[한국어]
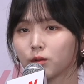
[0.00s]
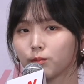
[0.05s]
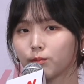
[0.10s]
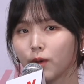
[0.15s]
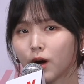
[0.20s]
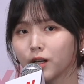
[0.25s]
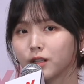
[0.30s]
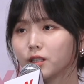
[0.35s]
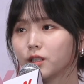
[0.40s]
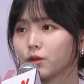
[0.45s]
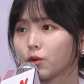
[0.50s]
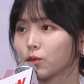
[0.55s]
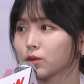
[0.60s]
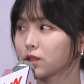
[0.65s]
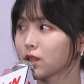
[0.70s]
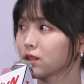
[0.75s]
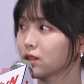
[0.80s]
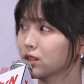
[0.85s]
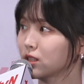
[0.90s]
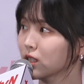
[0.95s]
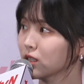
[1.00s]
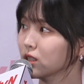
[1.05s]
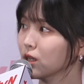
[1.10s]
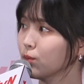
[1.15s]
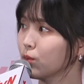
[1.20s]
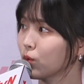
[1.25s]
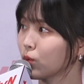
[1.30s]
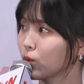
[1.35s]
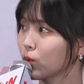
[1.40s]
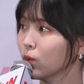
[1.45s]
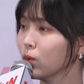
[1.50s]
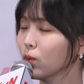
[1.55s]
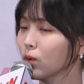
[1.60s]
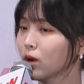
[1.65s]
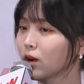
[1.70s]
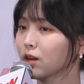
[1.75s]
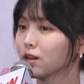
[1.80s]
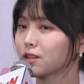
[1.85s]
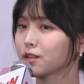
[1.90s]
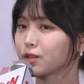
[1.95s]
많이 영상을
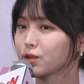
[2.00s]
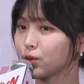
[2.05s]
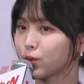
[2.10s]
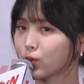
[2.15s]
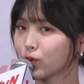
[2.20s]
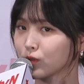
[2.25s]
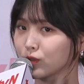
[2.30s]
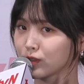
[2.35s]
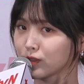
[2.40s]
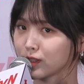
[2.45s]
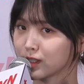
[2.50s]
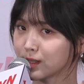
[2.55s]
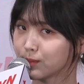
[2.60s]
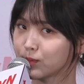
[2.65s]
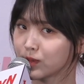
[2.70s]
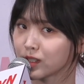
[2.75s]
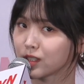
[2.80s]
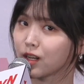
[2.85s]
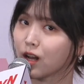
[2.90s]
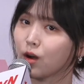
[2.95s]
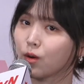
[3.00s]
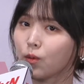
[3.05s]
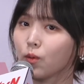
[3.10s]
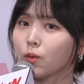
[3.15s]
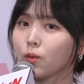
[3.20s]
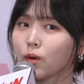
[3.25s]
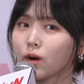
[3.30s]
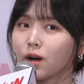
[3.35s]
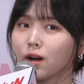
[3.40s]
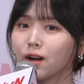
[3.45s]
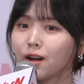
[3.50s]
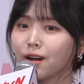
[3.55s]
찾아보고 그 용어들을 습득하고,